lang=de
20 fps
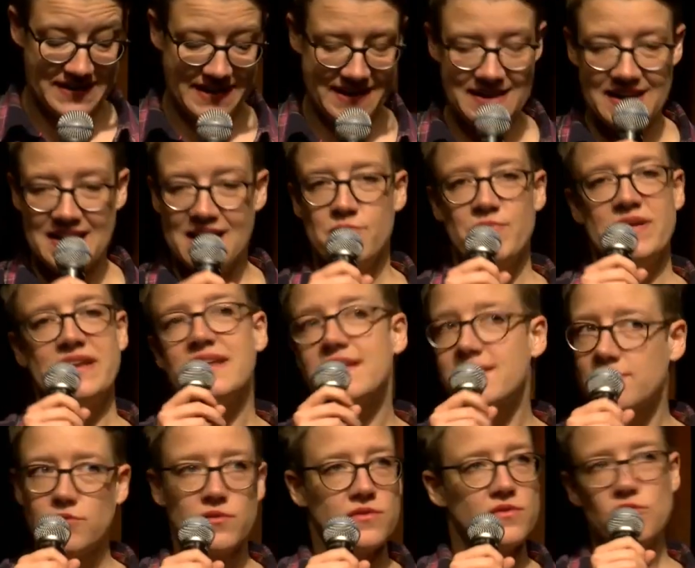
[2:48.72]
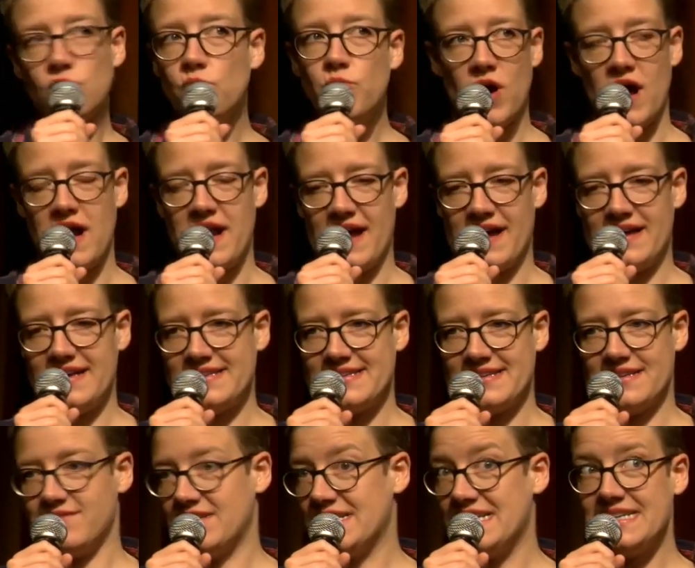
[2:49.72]
dann bin ich so super
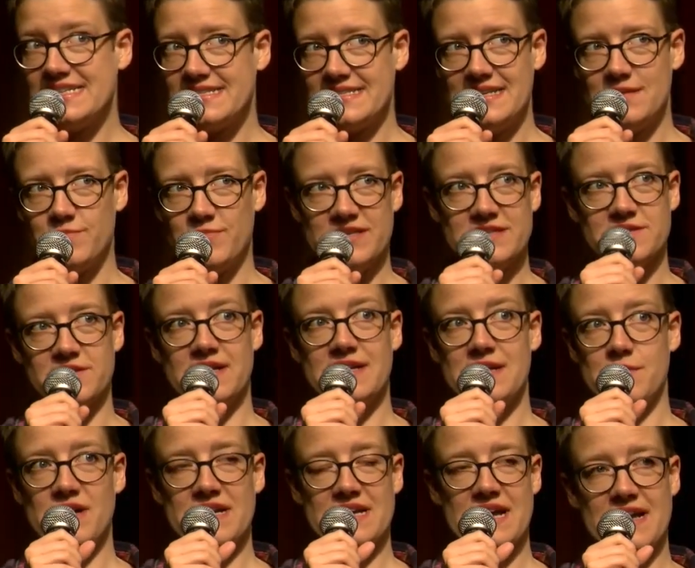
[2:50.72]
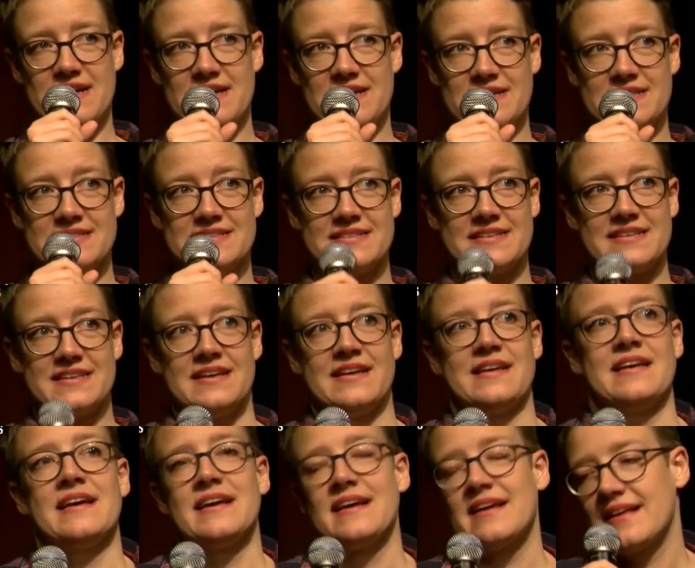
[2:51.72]
erleichtert, wenn ich es nicht bin, sondern jemand anders.
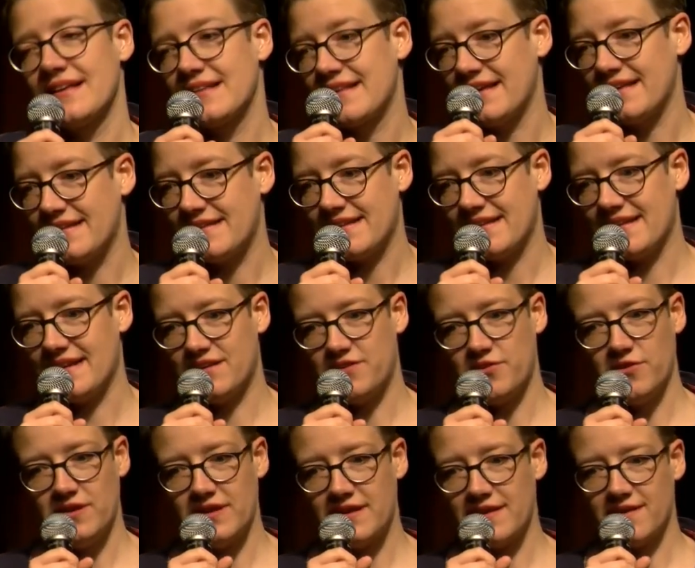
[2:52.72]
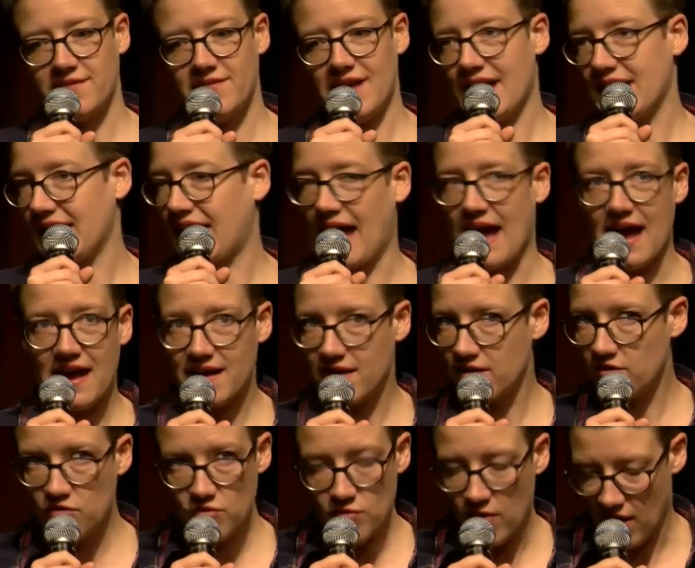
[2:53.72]
Da ist dann natürlich irgendwie an Rache
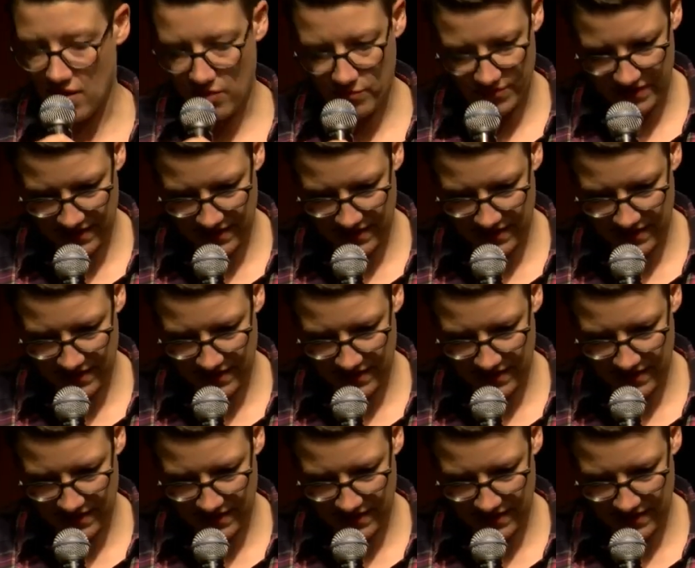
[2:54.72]
überhaupt